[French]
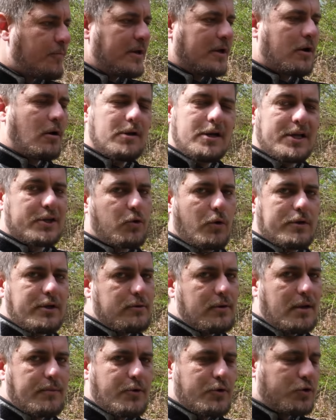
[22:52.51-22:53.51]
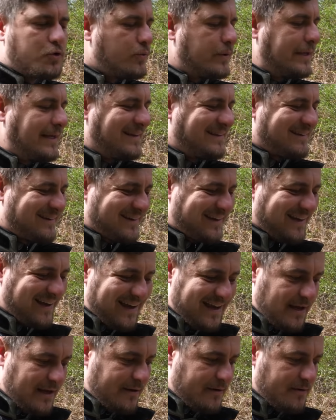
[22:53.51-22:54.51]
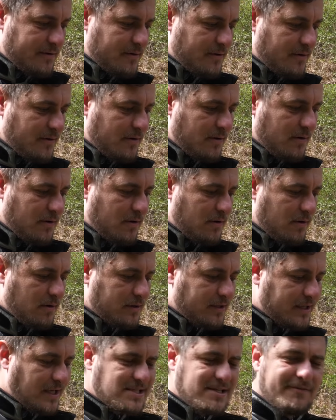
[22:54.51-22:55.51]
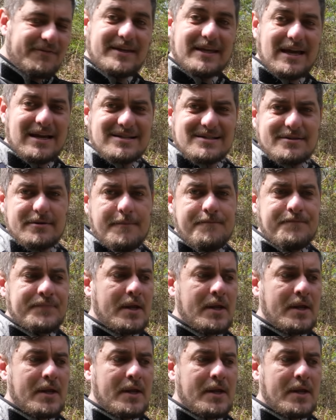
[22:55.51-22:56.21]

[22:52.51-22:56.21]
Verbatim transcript: Mais comme l'électronique de la moto est très, euh, très efficace,